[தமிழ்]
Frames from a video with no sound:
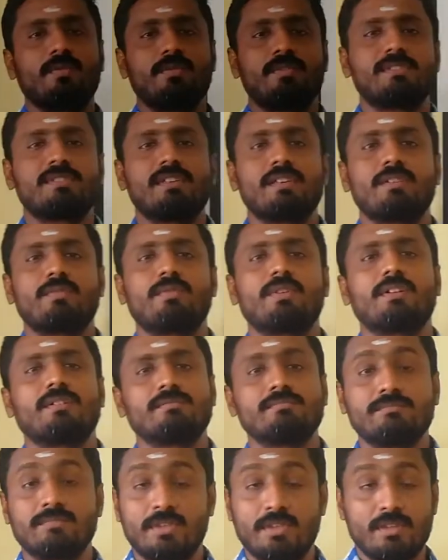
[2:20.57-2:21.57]
ஒரு செல்குள்ளே
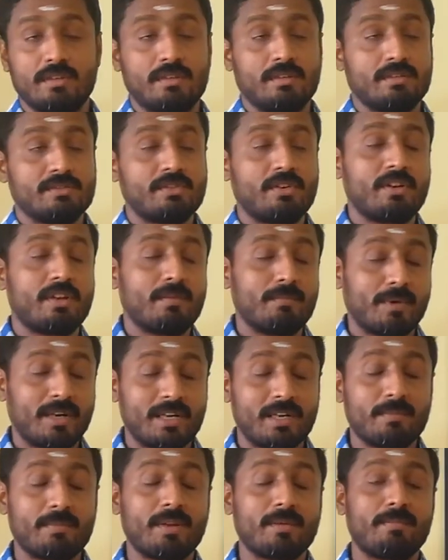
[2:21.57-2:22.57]
சாரி
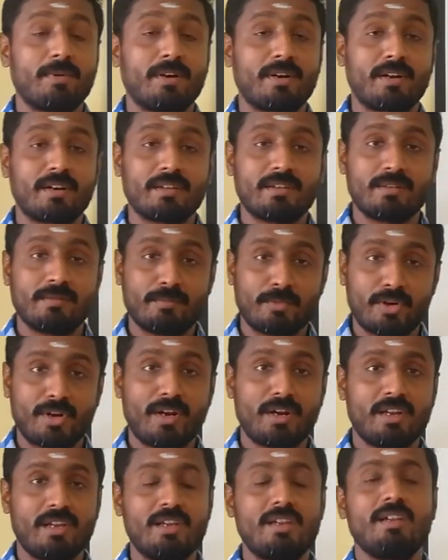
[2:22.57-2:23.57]
மல்டிப்ளை பண்ணுறதுக்கு
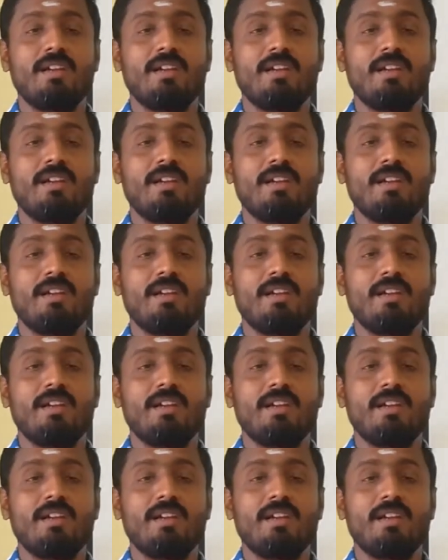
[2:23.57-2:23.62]
முன்னாடி